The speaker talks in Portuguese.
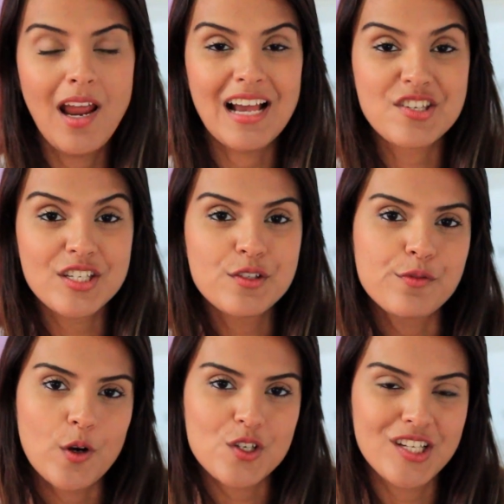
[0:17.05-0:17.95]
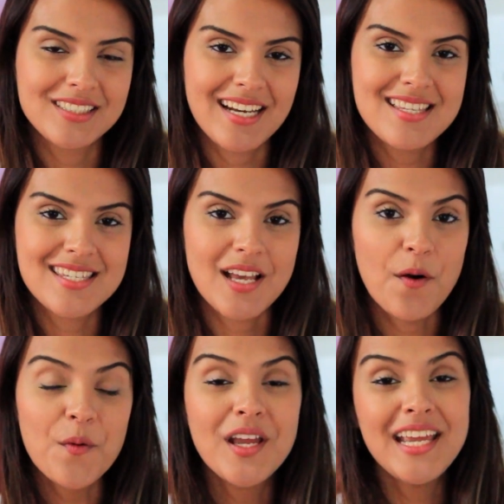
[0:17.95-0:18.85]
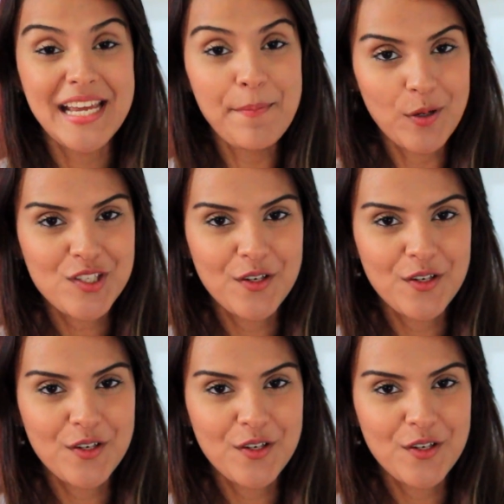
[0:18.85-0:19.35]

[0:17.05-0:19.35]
A gente foge da tradição e aposta